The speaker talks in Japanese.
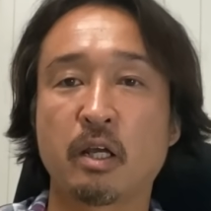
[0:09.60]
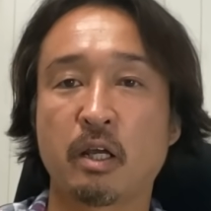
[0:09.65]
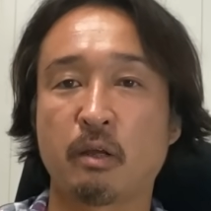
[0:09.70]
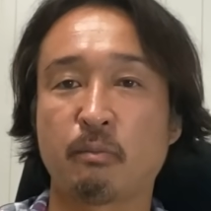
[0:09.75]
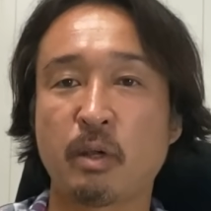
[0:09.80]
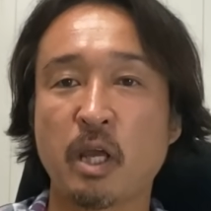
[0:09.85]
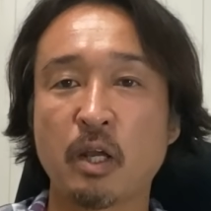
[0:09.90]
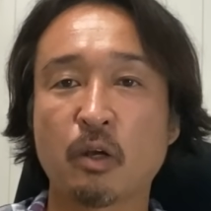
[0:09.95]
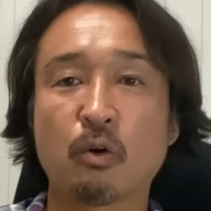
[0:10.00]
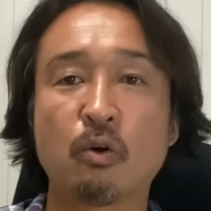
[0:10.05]

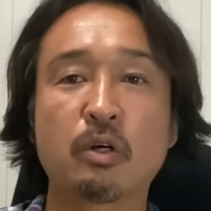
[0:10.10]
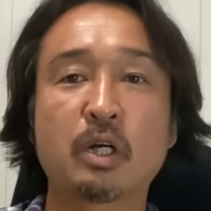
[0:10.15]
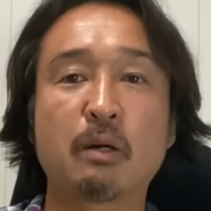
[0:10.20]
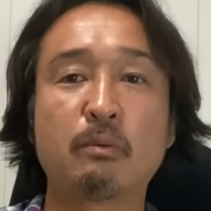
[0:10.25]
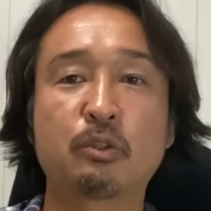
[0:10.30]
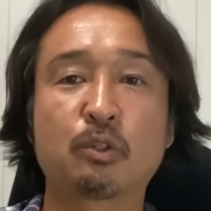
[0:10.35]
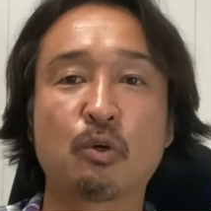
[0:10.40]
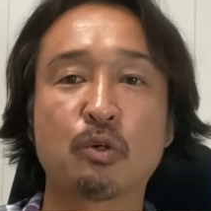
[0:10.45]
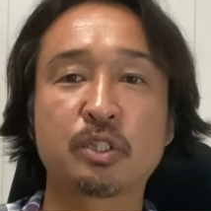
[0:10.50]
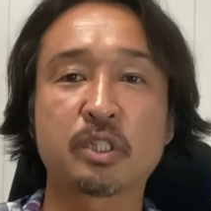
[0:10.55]
米国
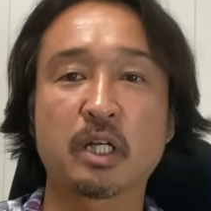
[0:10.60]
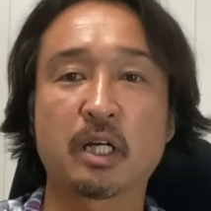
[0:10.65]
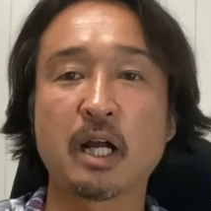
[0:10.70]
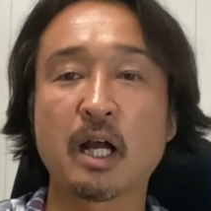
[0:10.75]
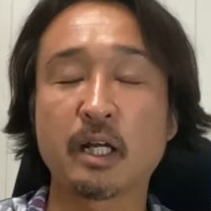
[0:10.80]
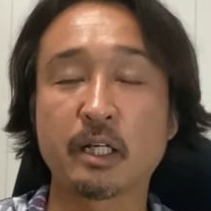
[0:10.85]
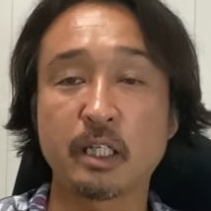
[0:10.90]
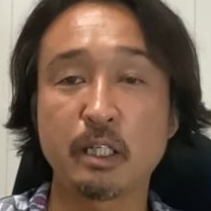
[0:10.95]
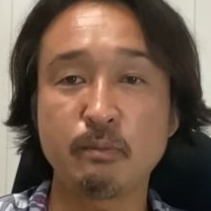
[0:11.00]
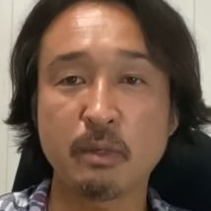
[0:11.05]
株投資家
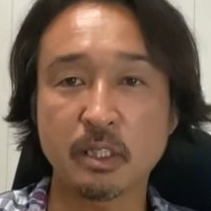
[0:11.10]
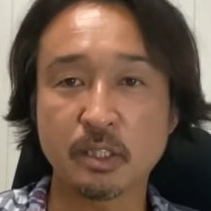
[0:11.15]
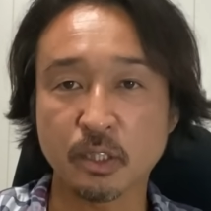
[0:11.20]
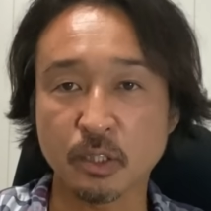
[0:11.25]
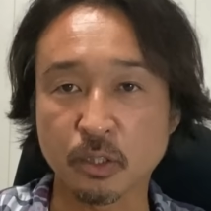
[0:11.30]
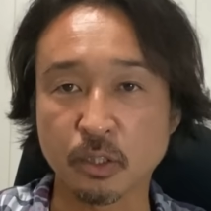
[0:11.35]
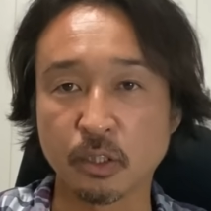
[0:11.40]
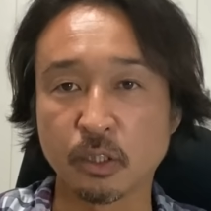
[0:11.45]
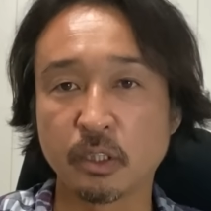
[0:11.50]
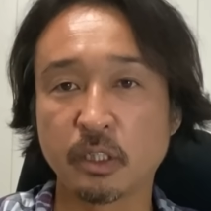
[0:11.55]
が今す
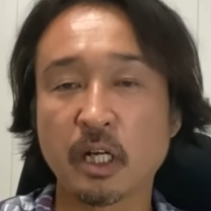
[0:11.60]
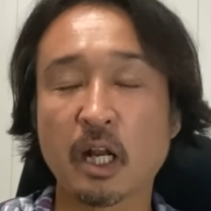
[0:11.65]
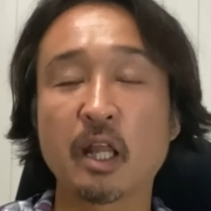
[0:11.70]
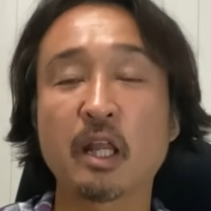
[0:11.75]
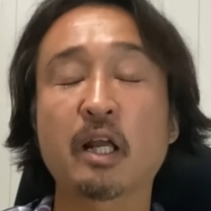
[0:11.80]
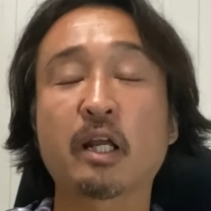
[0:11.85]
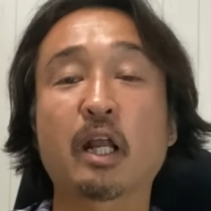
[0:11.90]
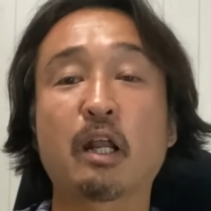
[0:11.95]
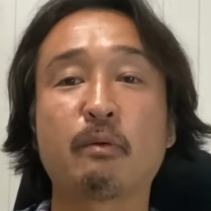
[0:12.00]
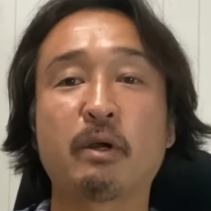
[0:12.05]
ぐやら
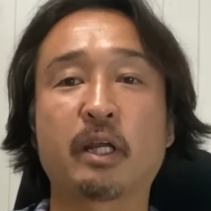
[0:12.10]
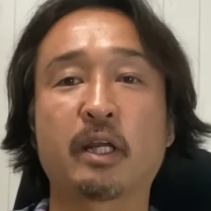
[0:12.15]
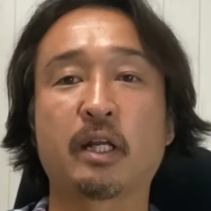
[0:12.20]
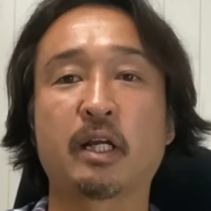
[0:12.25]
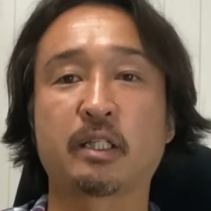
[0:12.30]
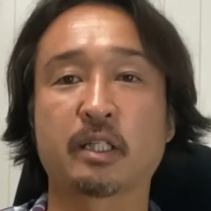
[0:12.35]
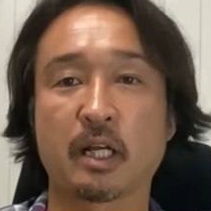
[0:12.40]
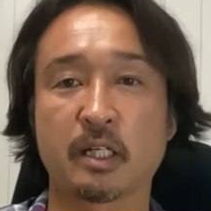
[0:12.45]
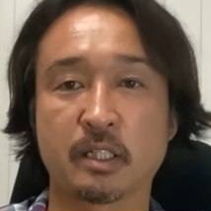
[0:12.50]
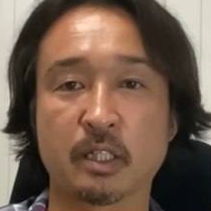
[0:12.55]
なければいけな
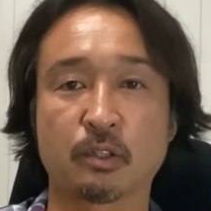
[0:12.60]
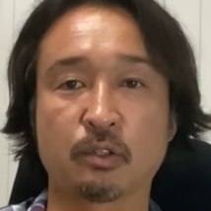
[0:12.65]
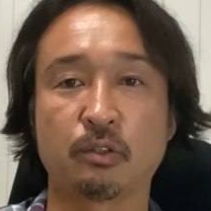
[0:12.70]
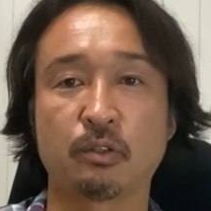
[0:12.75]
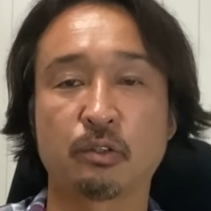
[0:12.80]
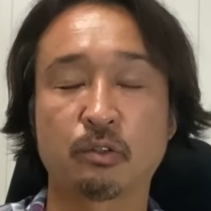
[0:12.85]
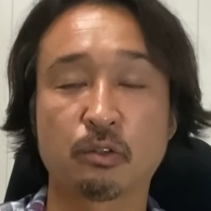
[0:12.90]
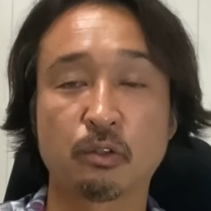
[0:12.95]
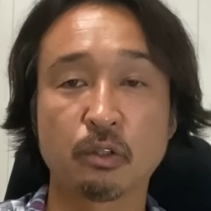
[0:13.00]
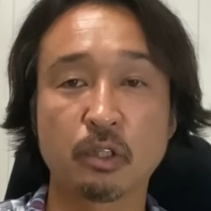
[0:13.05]
い対
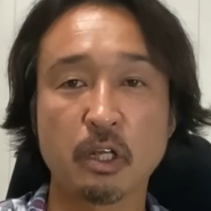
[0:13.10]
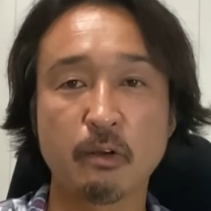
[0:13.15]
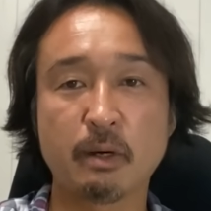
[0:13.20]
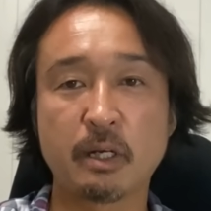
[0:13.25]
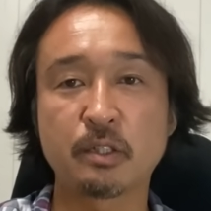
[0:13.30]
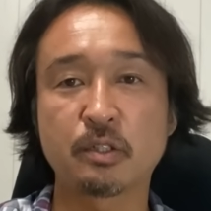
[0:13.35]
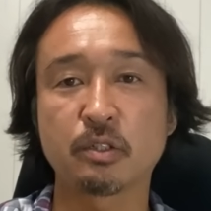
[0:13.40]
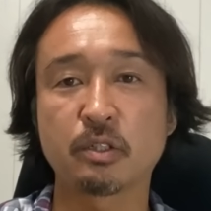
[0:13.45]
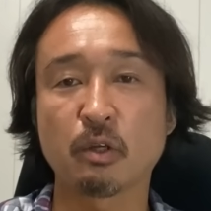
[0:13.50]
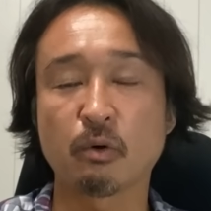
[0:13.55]
策。このテーマ
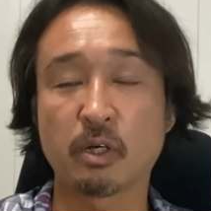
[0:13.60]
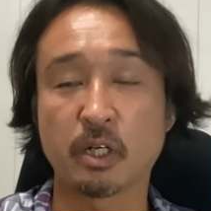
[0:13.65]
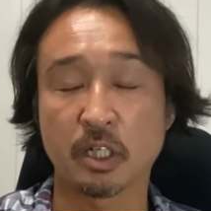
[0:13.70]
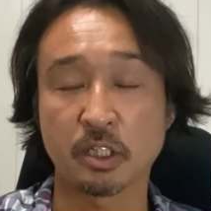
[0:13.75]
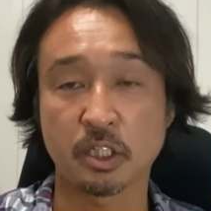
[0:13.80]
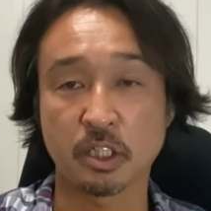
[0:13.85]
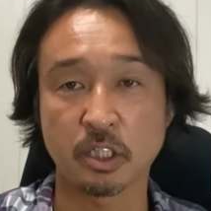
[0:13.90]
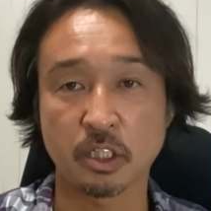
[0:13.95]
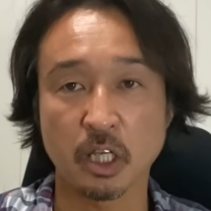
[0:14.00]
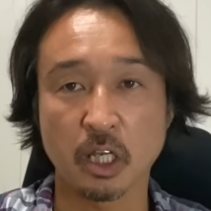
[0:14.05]
についてお
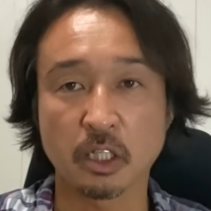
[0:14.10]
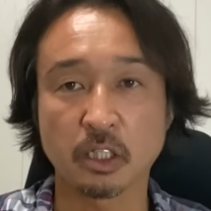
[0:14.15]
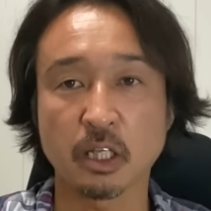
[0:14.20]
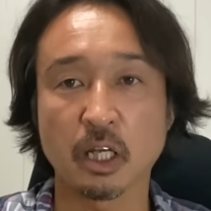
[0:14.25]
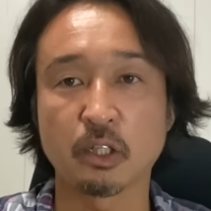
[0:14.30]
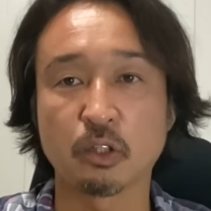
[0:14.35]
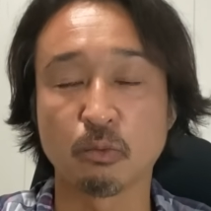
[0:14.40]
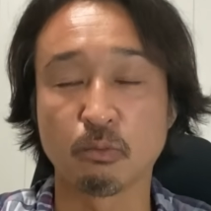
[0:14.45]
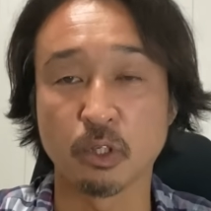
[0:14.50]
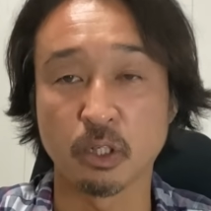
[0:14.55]
話ししていきた
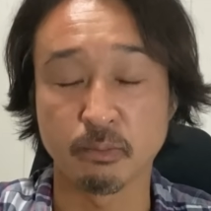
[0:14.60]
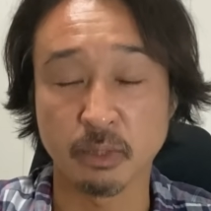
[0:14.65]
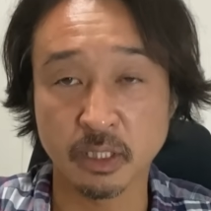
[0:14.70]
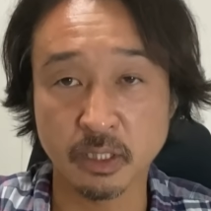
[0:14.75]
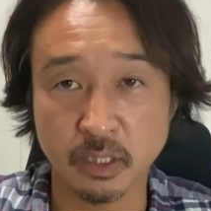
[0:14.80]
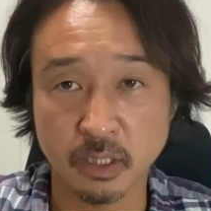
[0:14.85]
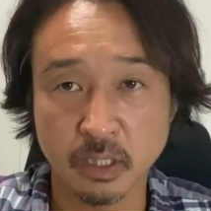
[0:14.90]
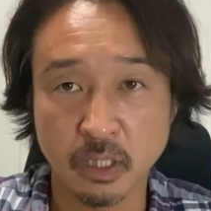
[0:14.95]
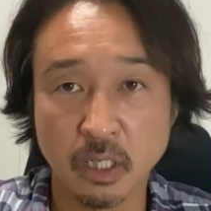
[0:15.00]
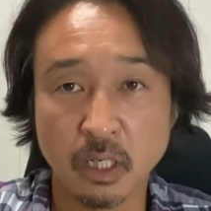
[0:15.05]
いと思いま
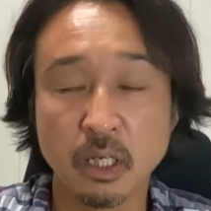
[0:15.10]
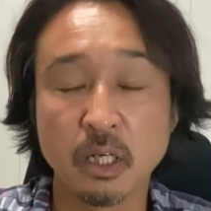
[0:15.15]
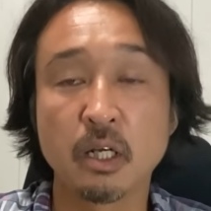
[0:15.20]
す。